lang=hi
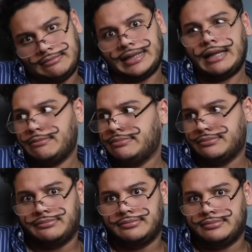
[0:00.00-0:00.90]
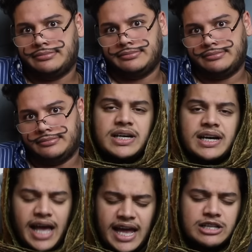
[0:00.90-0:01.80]
मतलब
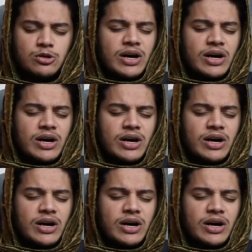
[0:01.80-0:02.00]
खैर तो